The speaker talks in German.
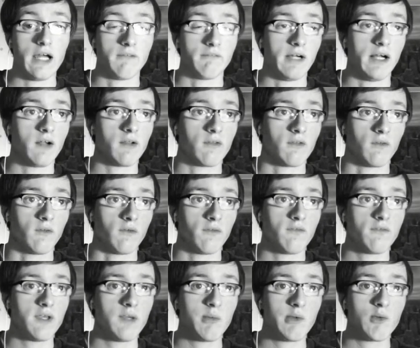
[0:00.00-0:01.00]
Also
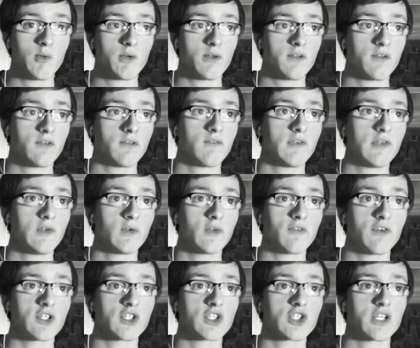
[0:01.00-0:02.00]
vier Minuten dieses Videos
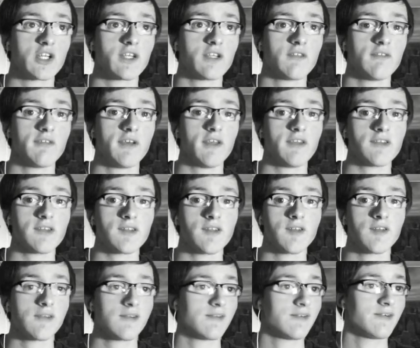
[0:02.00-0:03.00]
verstrichen fast.
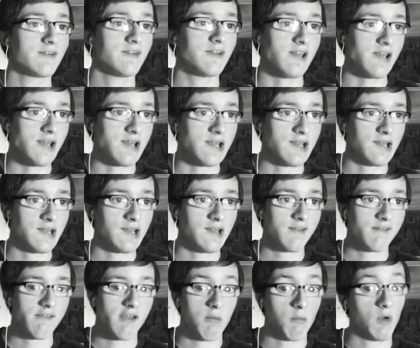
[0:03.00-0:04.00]
Und
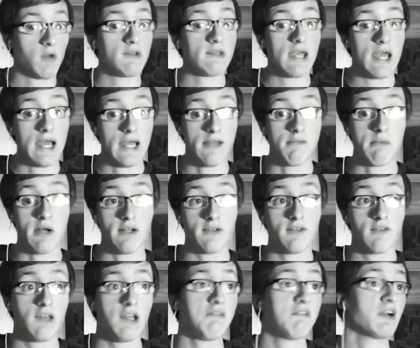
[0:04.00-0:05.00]
wir haben noch nicht einmal
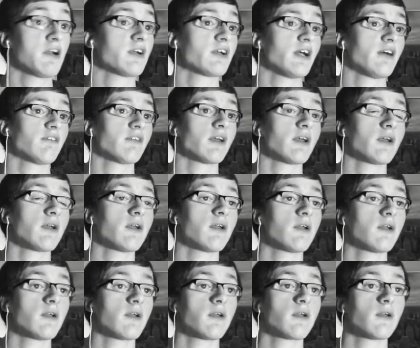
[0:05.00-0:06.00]
diesen Level geschafft.
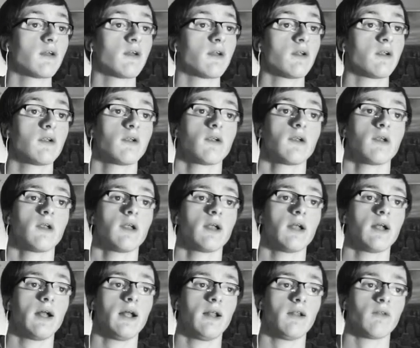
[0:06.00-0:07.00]

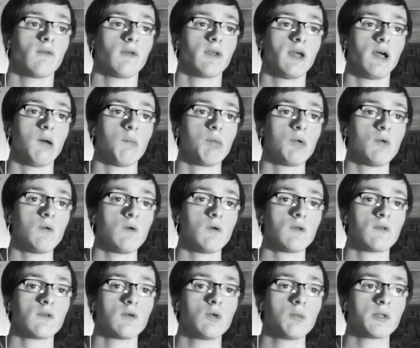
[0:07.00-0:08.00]
Also ja,
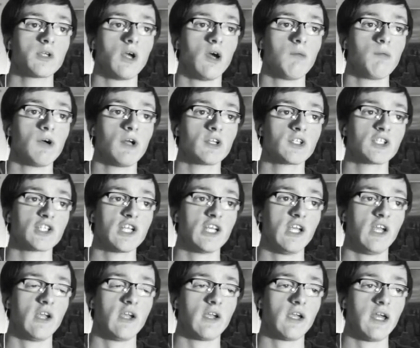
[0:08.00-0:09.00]
Boot, Hubschrauber,
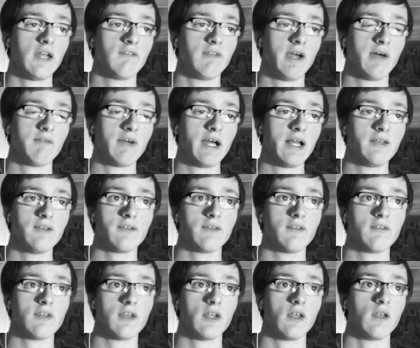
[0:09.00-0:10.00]
Steg, kennen wir, haben wir alles
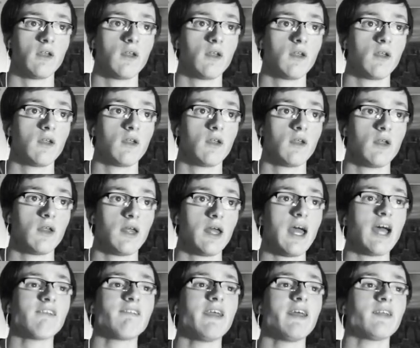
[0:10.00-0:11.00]
gesehen.
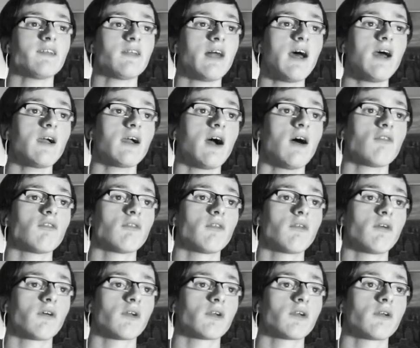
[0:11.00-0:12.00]
Aber wir hätten nachkaufen
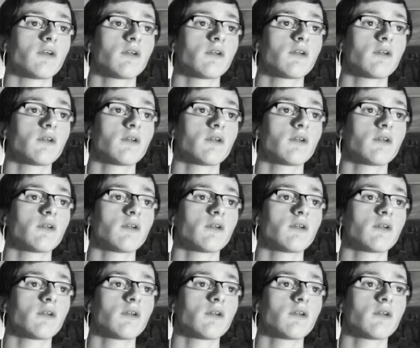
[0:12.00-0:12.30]
sollen.